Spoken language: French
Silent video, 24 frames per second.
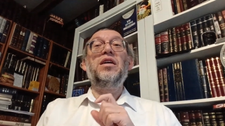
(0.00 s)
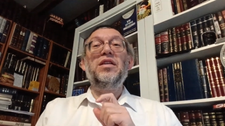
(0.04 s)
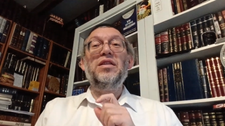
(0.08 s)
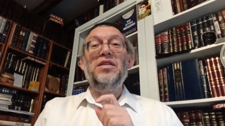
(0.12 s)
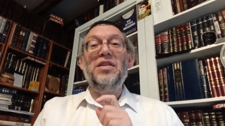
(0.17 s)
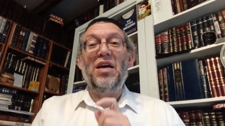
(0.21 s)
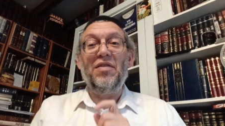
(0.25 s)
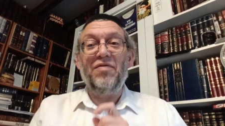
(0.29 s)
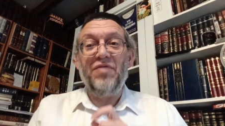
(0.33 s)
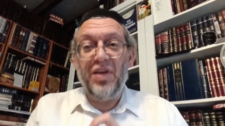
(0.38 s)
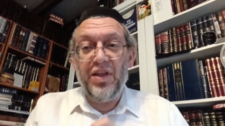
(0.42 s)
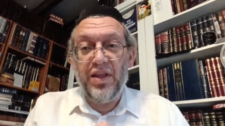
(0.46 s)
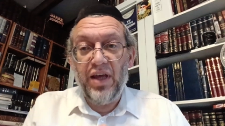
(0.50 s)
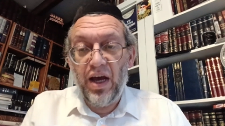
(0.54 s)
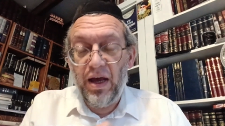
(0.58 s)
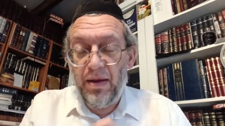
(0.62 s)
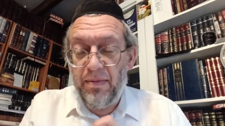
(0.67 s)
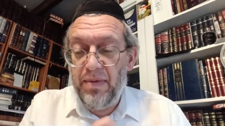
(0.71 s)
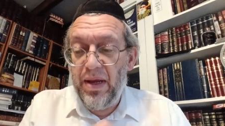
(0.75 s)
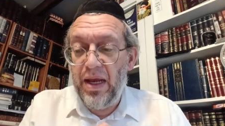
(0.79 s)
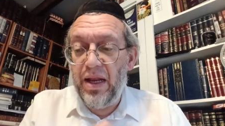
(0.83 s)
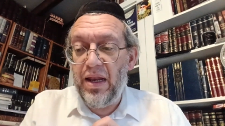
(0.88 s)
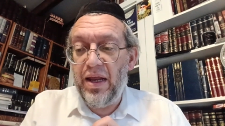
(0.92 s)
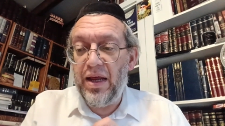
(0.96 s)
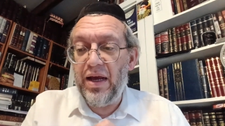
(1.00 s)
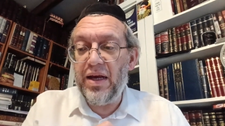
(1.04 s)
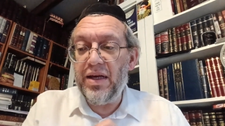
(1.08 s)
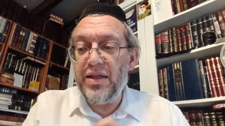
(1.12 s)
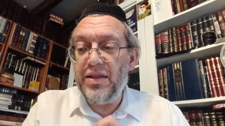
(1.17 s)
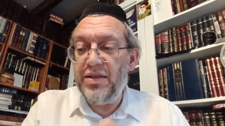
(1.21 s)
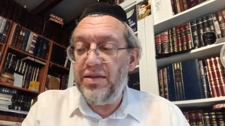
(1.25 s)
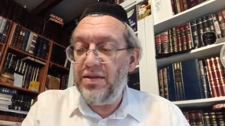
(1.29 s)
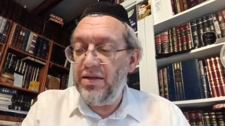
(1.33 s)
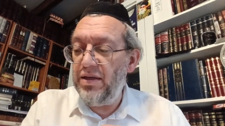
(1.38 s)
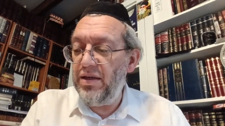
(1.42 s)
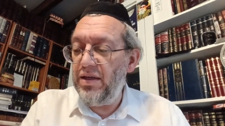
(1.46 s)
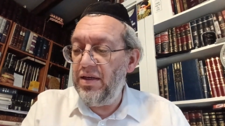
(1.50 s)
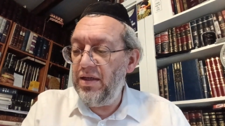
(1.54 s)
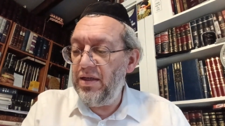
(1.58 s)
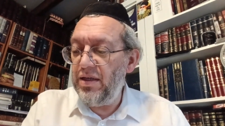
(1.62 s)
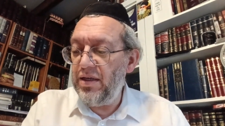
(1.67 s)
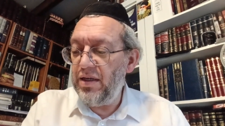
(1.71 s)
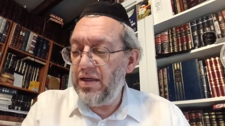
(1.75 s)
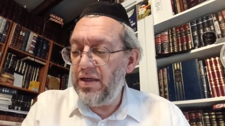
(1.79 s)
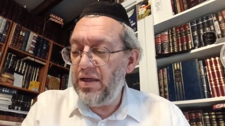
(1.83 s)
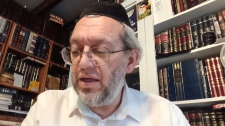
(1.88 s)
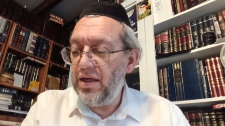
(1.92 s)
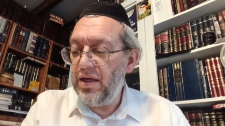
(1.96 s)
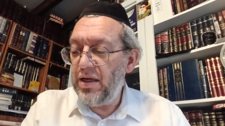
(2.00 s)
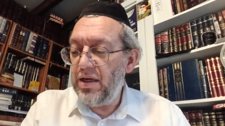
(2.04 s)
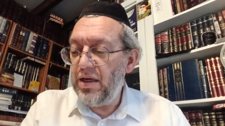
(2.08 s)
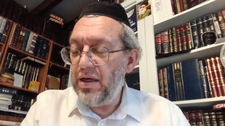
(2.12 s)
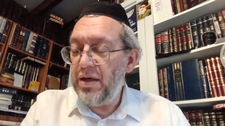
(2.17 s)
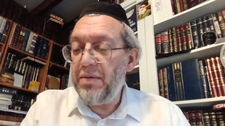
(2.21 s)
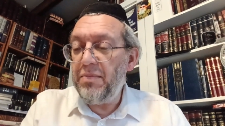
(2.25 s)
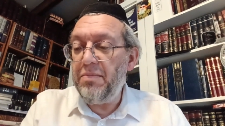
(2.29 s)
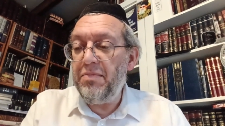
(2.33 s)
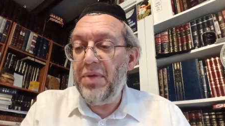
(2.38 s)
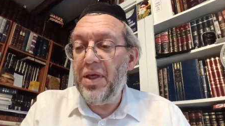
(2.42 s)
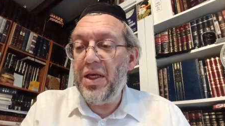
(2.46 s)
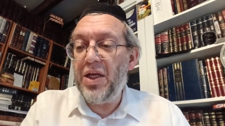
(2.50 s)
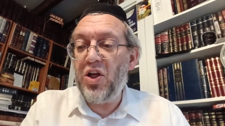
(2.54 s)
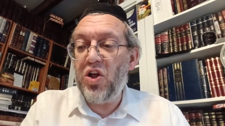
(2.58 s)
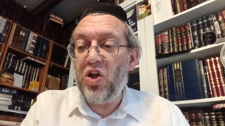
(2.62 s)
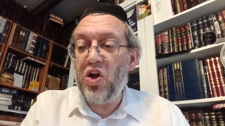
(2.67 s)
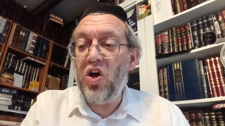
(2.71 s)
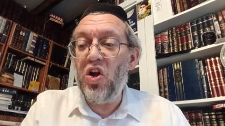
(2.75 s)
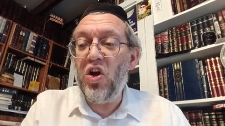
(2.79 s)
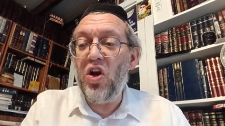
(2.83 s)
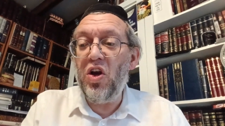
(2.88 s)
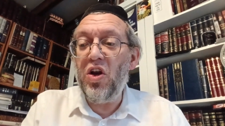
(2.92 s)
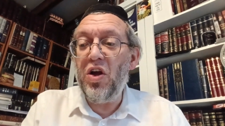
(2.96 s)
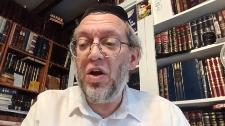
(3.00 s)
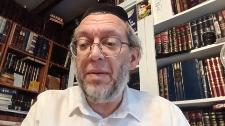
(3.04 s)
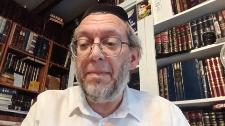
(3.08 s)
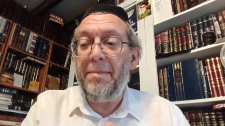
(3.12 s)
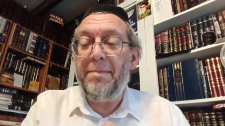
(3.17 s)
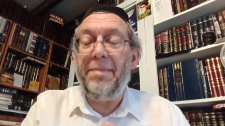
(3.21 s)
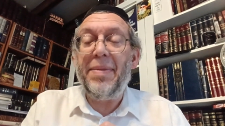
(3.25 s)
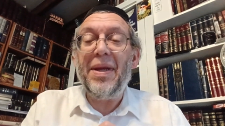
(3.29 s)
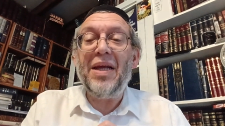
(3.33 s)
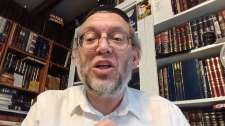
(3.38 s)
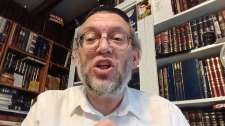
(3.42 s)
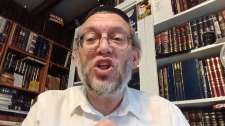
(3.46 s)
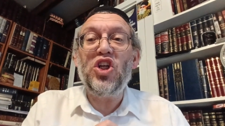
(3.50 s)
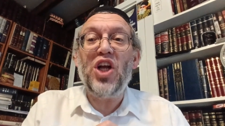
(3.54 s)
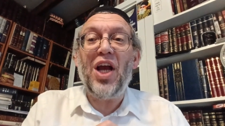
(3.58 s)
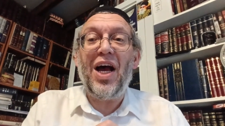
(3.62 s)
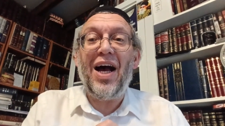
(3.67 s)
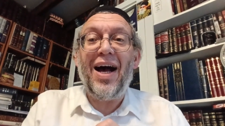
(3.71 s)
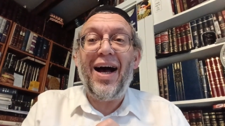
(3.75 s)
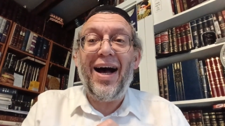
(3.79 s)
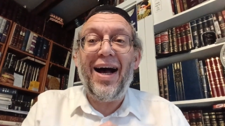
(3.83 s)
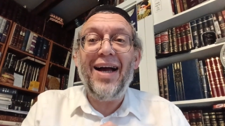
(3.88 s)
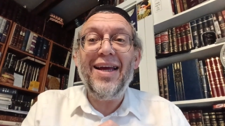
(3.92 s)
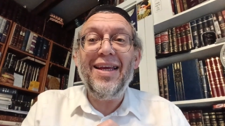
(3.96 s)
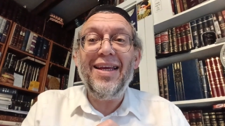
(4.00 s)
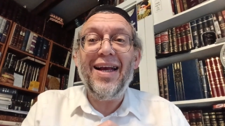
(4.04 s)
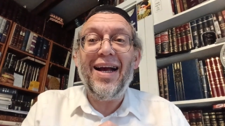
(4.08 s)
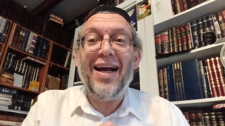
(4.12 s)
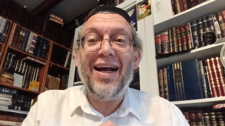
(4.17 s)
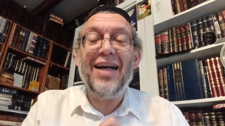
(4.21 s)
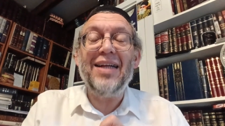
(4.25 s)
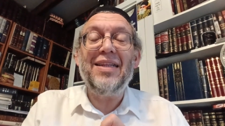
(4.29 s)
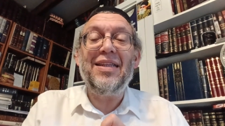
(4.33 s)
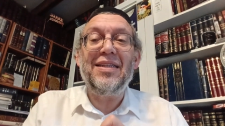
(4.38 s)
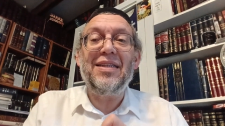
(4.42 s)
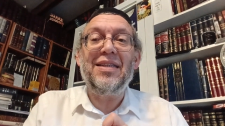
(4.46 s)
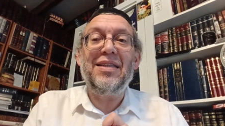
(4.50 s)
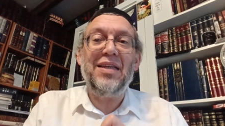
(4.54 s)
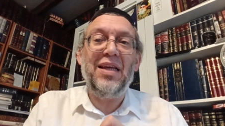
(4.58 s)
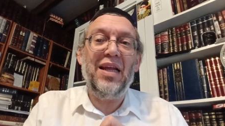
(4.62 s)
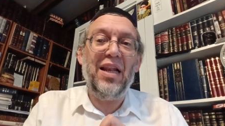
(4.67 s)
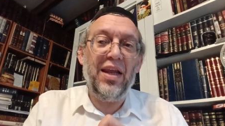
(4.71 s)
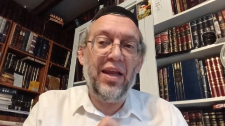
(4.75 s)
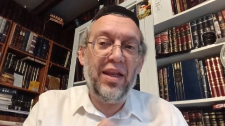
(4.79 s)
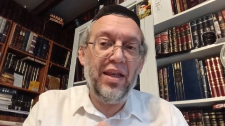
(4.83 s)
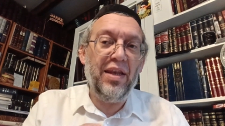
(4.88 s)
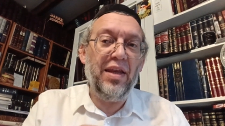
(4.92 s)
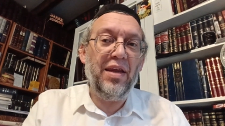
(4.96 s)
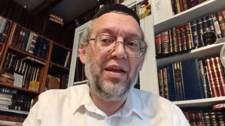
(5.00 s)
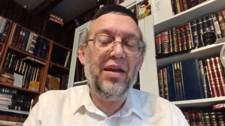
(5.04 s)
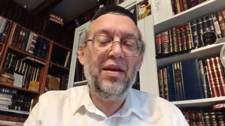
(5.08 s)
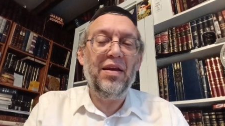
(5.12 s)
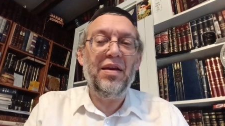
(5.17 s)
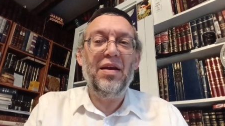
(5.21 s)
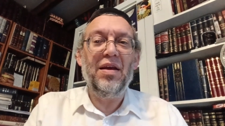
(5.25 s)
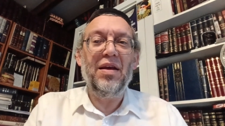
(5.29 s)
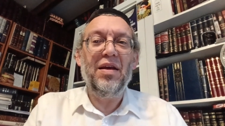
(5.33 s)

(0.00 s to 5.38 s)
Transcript: David Hamel er dit Mikol Peshaai Hatsileni,